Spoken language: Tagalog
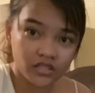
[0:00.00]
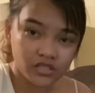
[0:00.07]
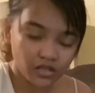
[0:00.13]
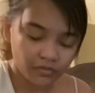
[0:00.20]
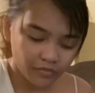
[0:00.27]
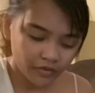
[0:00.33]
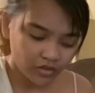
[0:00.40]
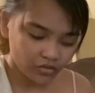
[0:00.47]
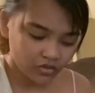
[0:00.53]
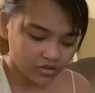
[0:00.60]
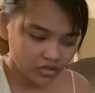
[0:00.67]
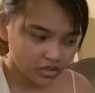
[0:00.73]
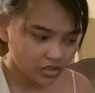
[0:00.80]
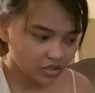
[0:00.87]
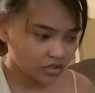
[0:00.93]
siya, pero
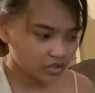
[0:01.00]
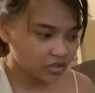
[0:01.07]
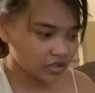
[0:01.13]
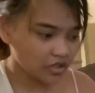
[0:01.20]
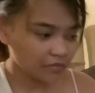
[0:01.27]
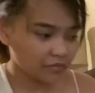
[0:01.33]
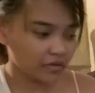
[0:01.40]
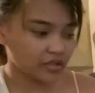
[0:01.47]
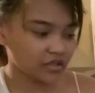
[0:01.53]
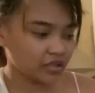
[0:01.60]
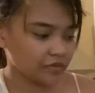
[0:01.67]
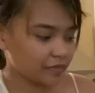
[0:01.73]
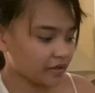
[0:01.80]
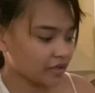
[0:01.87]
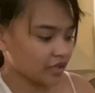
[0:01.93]
hindi, hindi, na, hindi
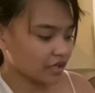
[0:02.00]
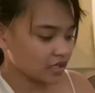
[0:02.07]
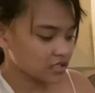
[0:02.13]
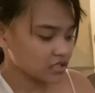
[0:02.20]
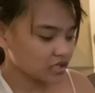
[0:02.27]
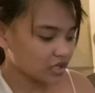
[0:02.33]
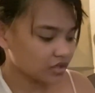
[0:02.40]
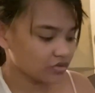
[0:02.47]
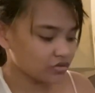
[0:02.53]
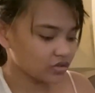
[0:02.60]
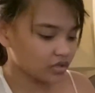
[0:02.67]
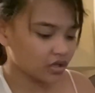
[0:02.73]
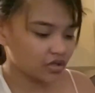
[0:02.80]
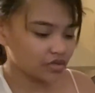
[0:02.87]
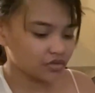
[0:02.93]
parehas ngayon
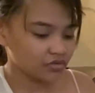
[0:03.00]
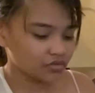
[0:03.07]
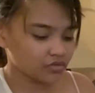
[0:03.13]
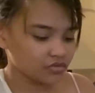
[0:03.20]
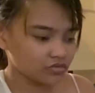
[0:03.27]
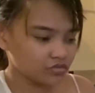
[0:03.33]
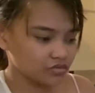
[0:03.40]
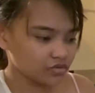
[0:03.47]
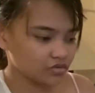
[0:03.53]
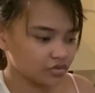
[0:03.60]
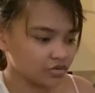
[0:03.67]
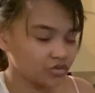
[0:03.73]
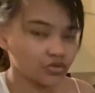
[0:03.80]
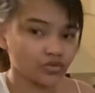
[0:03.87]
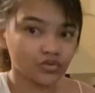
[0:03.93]
na, ano,
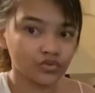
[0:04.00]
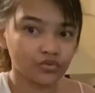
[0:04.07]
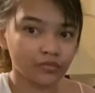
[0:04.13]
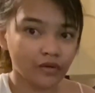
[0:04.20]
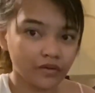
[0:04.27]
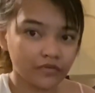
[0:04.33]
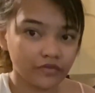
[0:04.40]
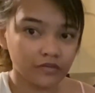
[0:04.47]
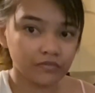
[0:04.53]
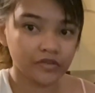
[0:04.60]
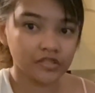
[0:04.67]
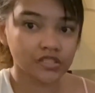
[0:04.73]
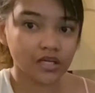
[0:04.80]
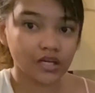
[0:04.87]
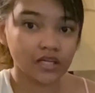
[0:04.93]
yung may fever
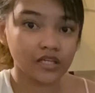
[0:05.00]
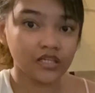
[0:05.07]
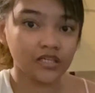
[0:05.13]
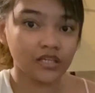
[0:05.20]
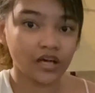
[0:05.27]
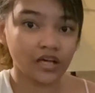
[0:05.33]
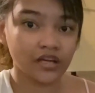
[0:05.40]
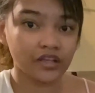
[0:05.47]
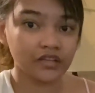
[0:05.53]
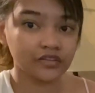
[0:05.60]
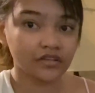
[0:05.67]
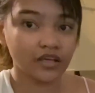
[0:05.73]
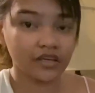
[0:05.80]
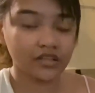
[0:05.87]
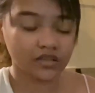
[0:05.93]
siya. Kanina,
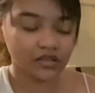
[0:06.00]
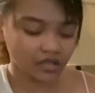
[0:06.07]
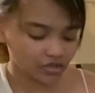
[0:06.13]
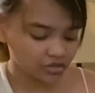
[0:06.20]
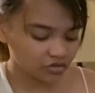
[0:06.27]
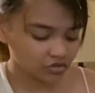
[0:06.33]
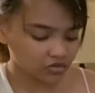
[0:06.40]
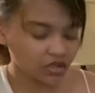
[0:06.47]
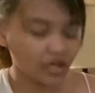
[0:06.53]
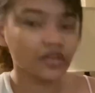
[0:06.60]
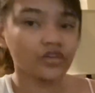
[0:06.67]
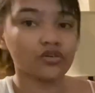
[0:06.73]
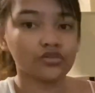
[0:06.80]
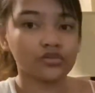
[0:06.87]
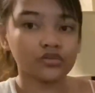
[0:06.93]
98 lang yun
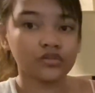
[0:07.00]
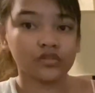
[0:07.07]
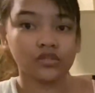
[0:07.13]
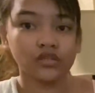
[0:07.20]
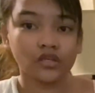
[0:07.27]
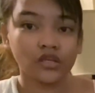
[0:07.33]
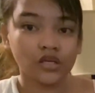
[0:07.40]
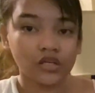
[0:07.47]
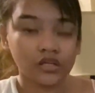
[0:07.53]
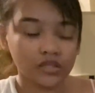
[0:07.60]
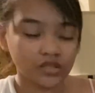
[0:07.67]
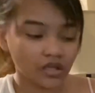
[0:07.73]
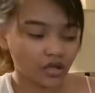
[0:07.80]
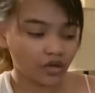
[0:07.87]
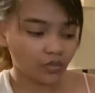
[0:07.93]
ngayon,
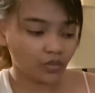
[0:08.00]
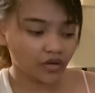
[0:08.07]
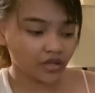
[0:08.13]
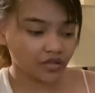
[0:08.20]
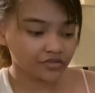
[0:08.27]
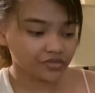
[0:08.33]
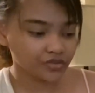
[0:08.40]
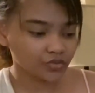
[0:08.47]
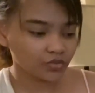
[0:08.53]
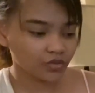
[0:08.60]
na 101.